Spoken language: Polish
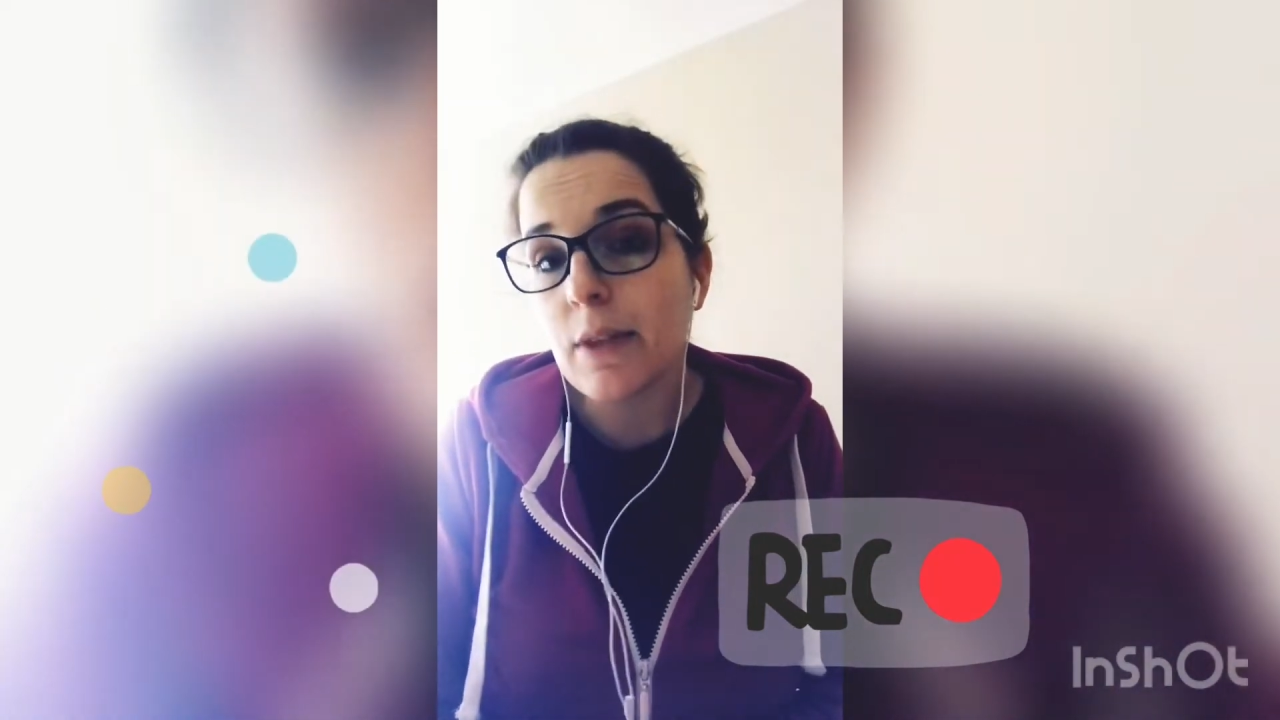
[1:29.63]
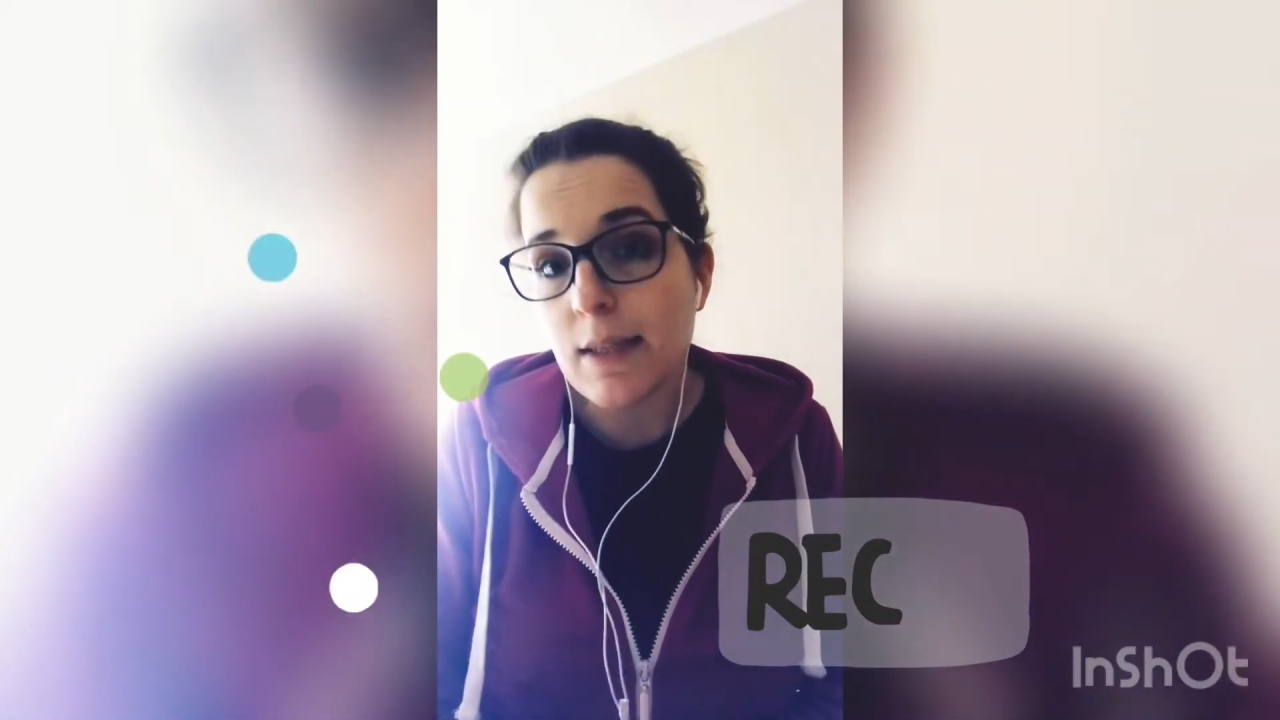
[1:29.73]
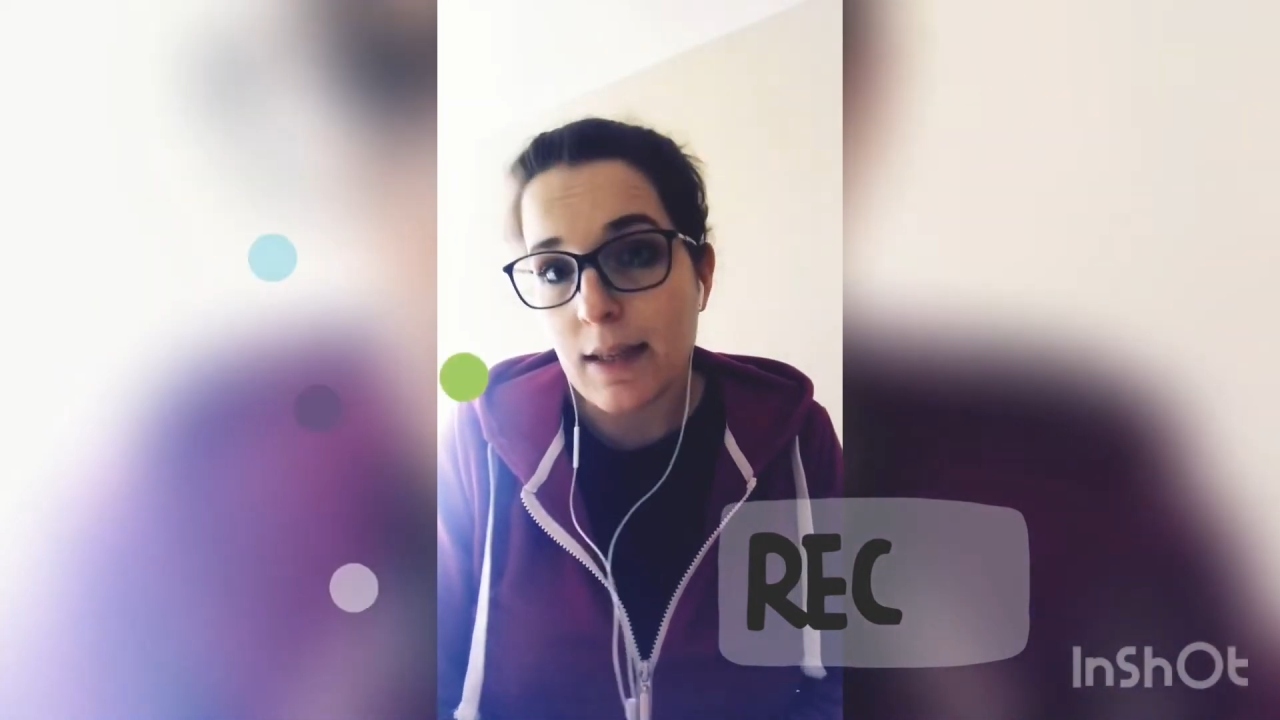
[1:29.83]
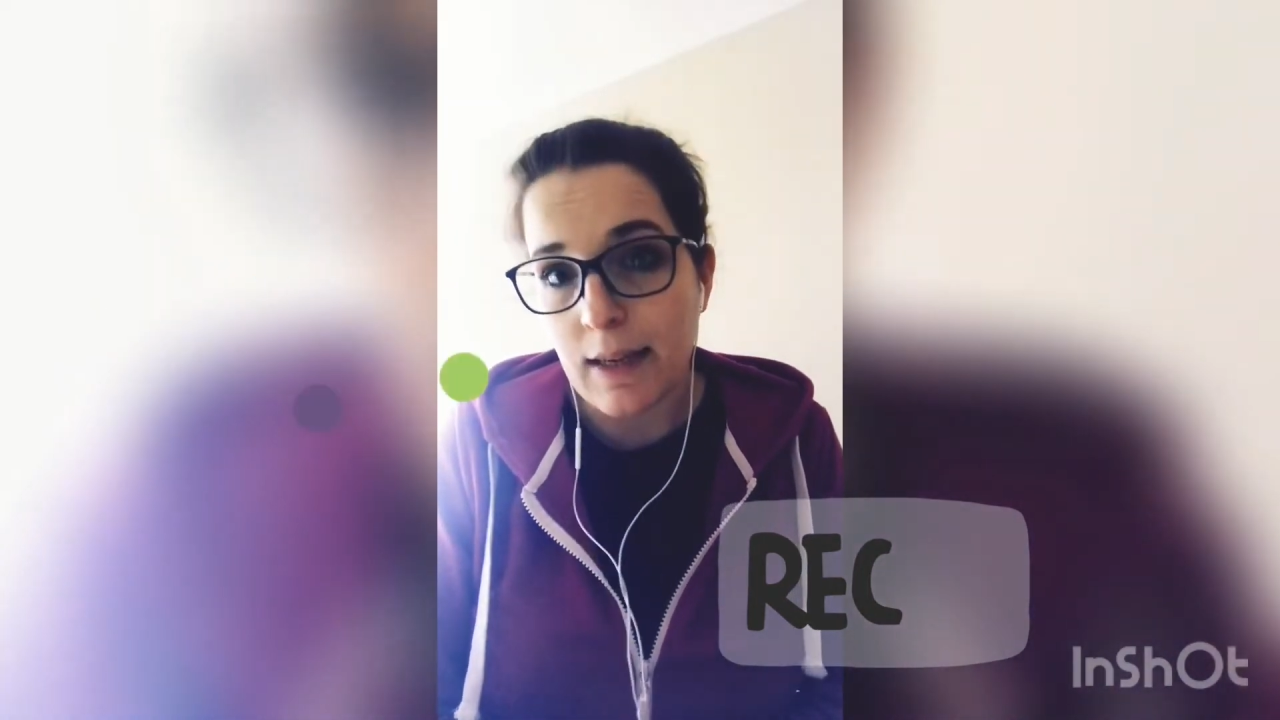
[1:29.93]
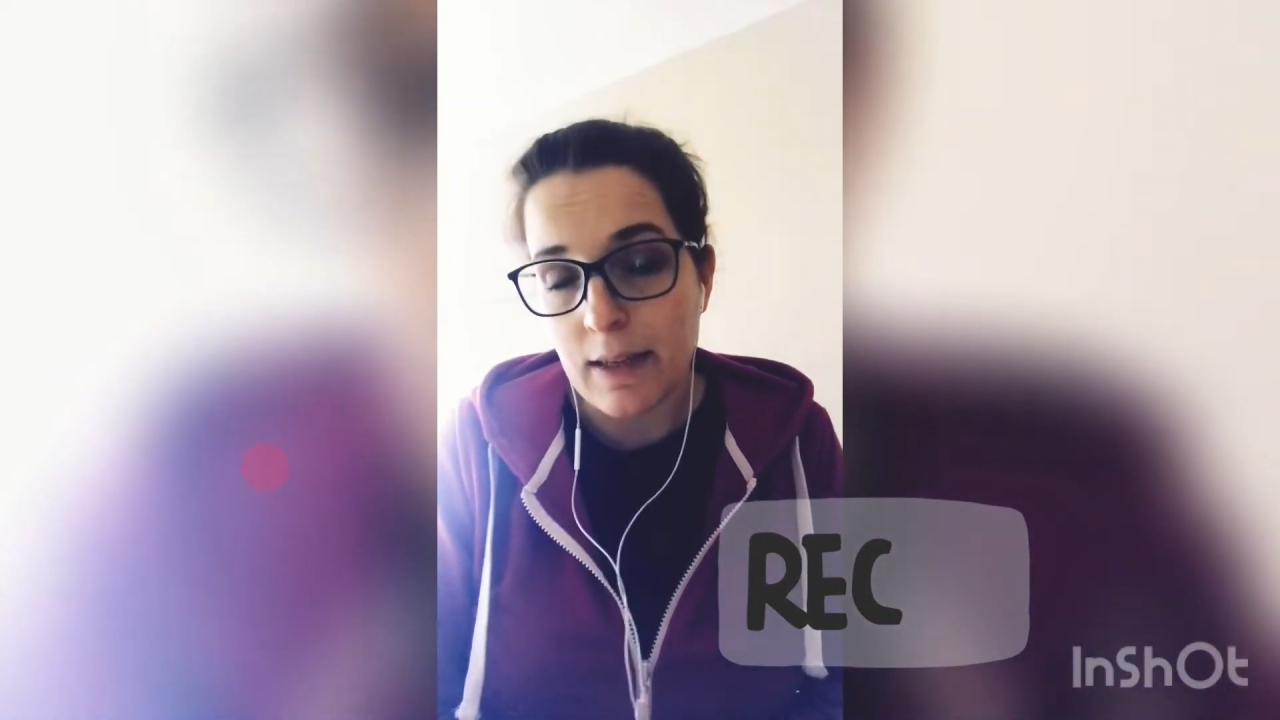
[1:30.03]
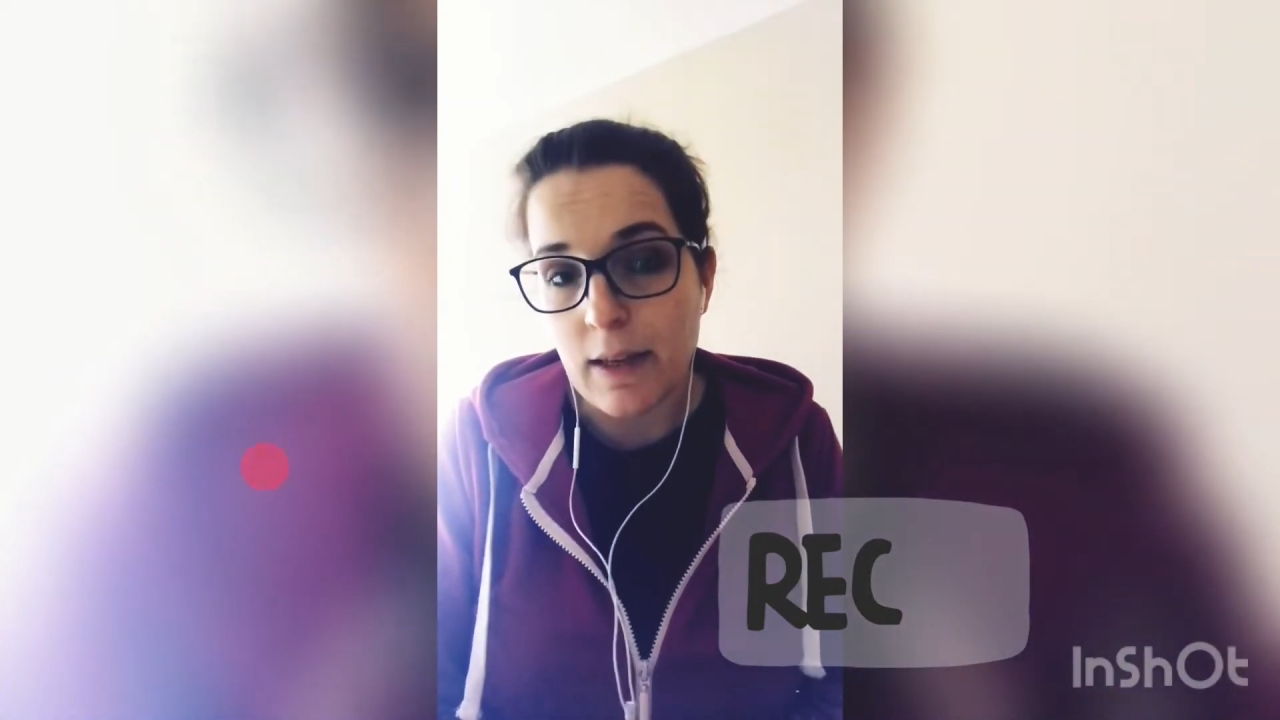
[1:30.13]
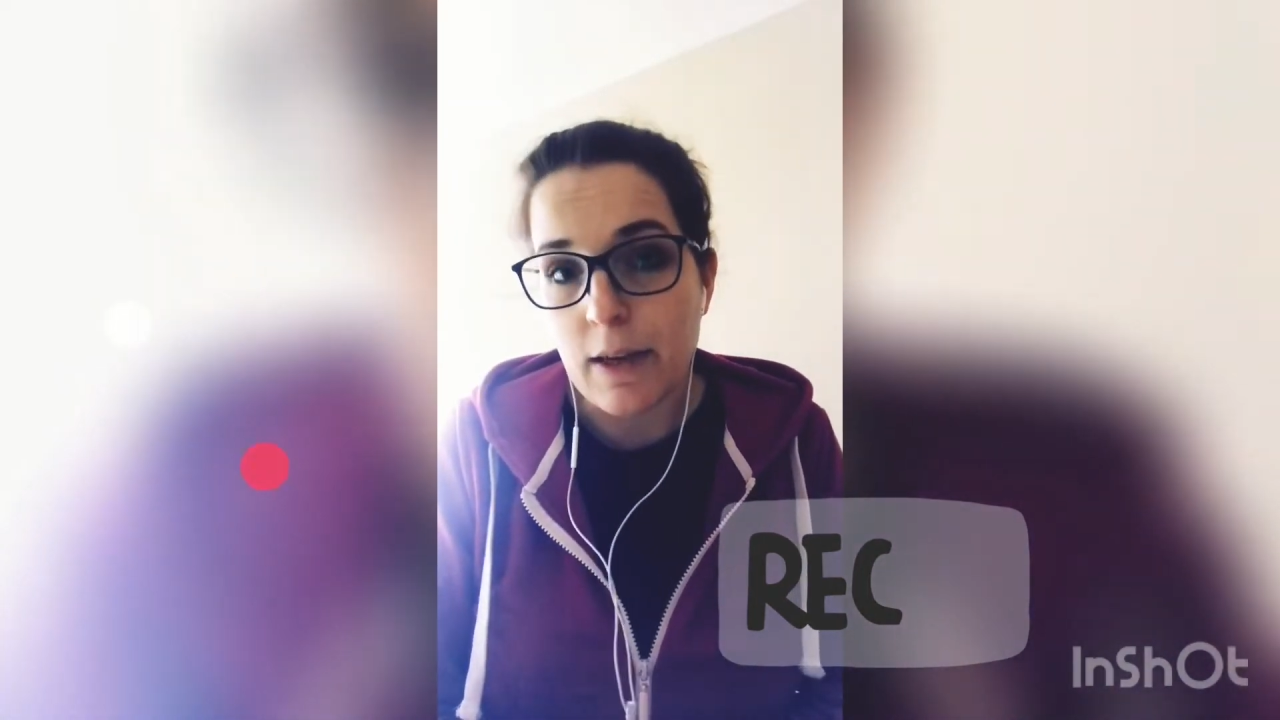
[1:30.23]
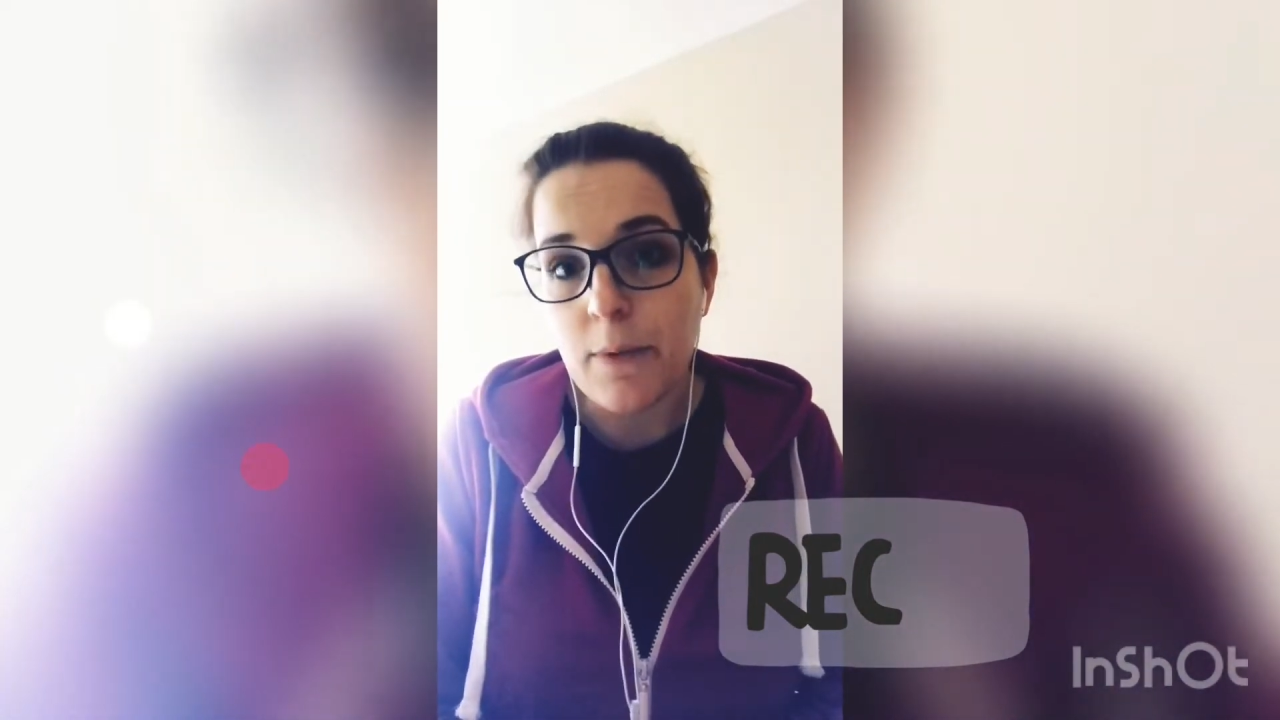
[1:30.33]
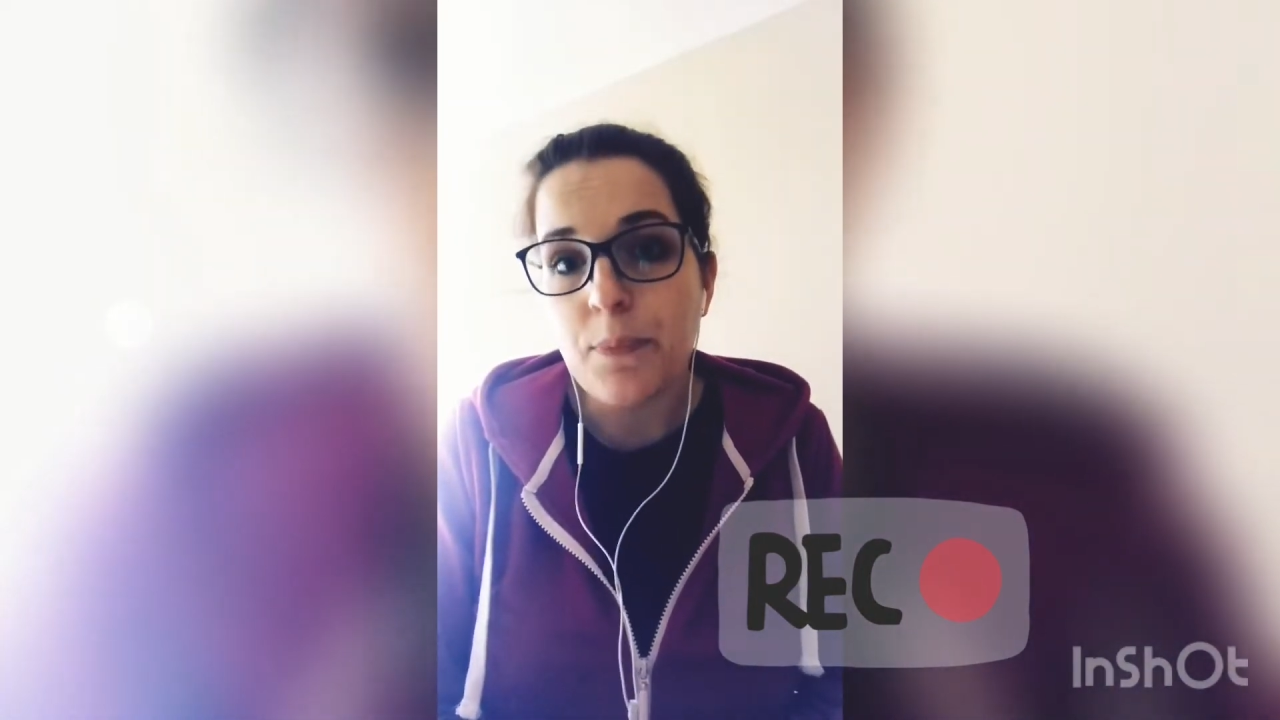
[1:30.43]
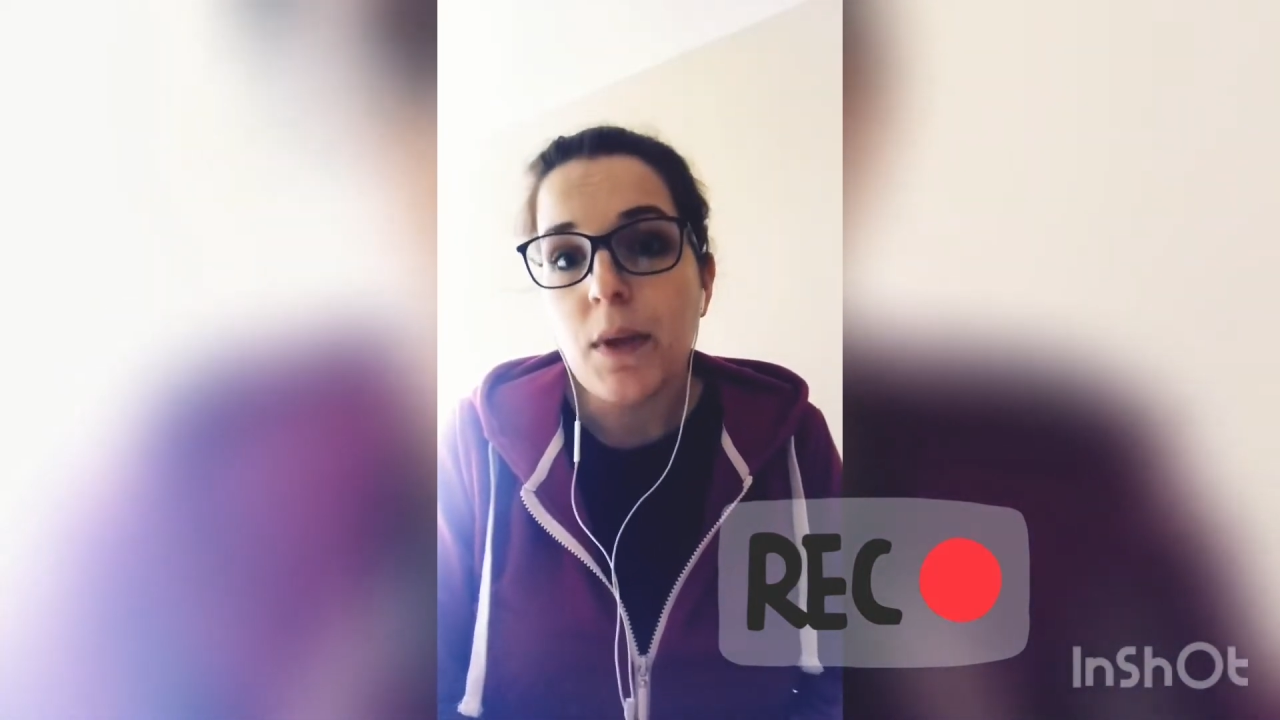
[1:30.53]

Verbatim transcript: zadanie,